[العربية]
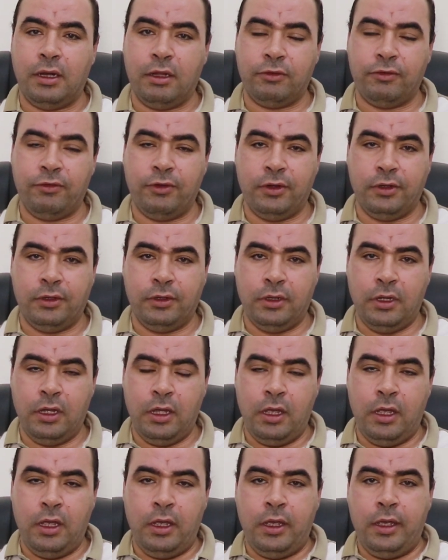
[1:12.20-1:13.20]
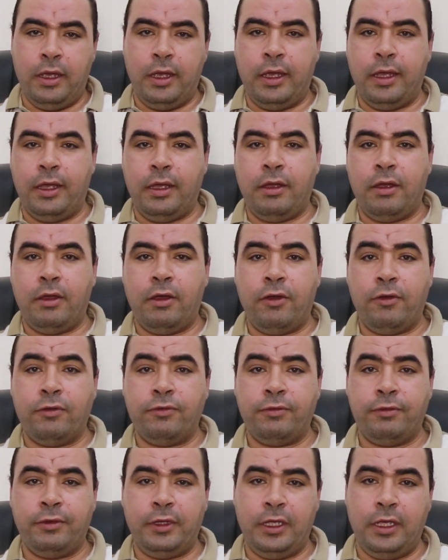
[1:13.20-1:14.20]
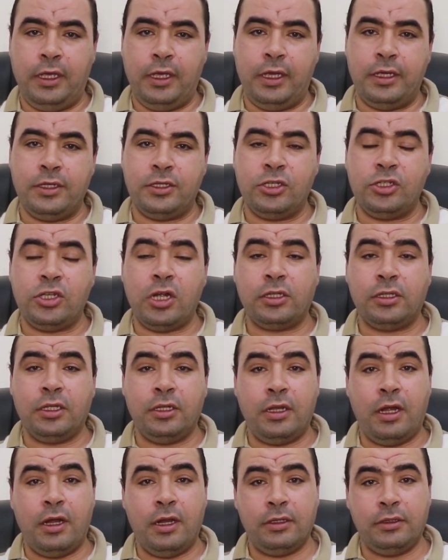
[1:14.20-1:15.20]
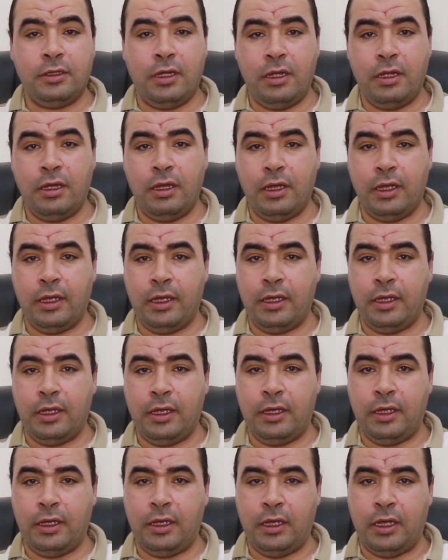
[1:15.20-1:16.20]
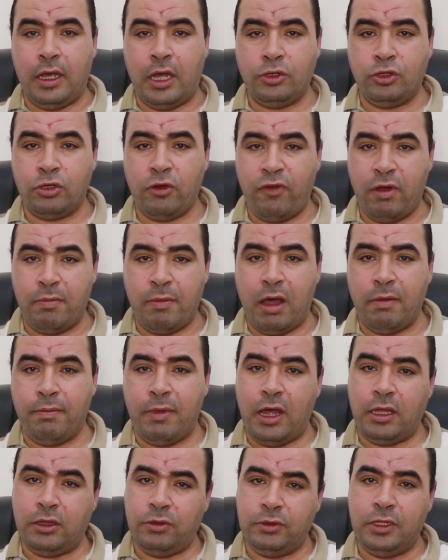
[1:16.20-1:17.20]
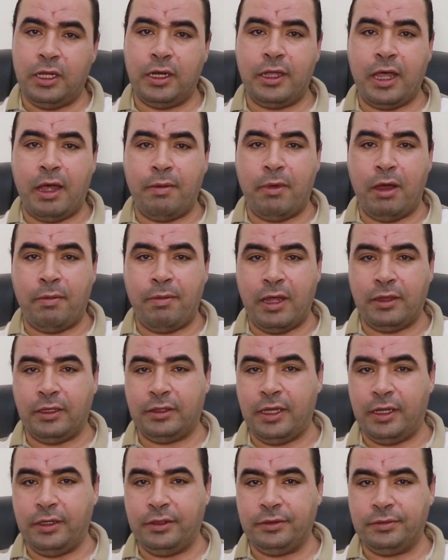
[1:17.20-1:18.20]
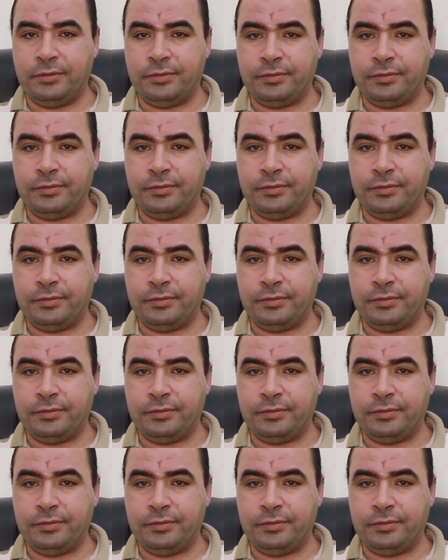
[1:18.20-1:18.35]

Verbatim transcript: الاطفال آه، في استشاره النهارده آه، هنشوفها مع بعض ونرجع مع بعض تاني